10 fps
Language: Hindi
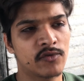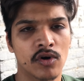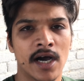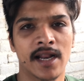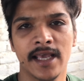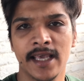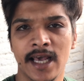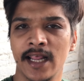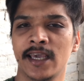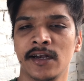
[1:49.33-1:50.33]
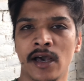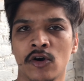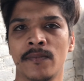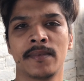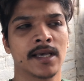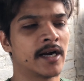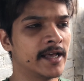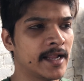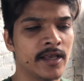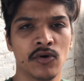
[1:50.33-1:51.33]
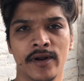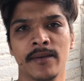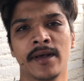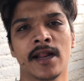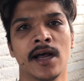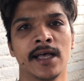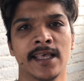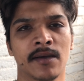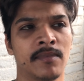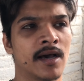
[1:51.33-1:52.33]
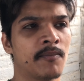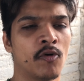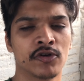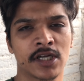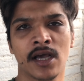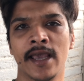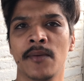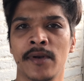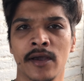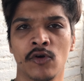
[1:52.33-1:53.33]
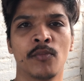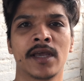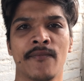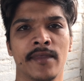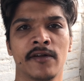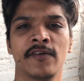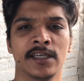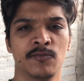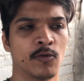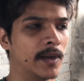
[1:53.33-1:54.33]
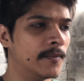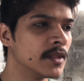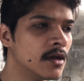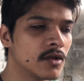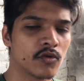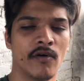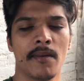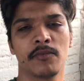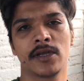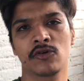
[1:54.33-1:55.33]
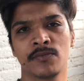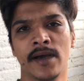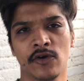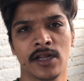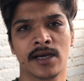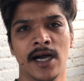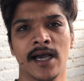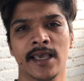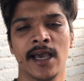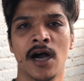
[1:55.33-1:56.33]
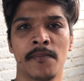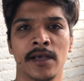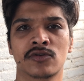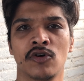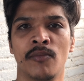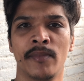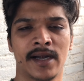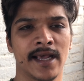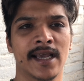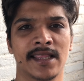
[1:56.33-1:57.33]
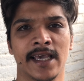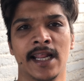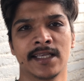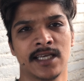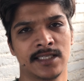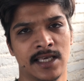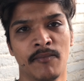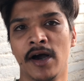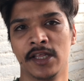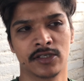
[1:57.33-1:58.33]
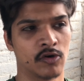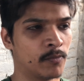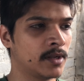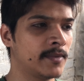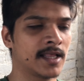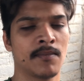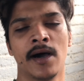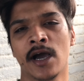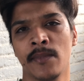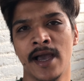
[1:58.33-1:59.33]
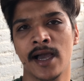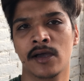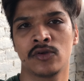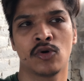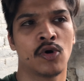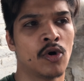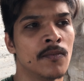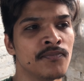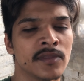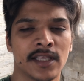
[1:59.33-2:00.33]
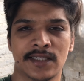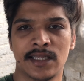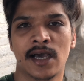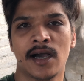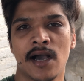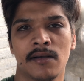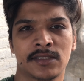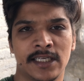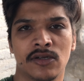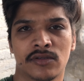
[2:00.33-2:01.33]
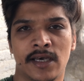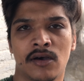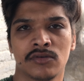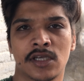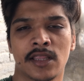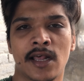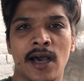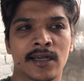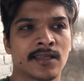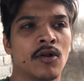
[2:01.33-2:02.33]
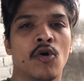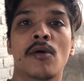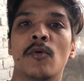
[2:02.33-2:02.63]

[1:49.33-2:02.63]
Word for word: तो कर रही है लेकिन टांगों पे अभी तक खड़ी नहीं हो रही मैंने रात एक अपना पोस्ट लगाई अपने ग्रुप के अंदर फेसबुक पे तो वहाँ पे मुझे कुछ भाइयों ने कहा कि आप ना इसको मट्टे के तेल के साथ इसकी मालिश करो फिर मेरे दिमाग में आया कि जो इस तरह का सीन होता है ना उसके अंदर अक्सर लोग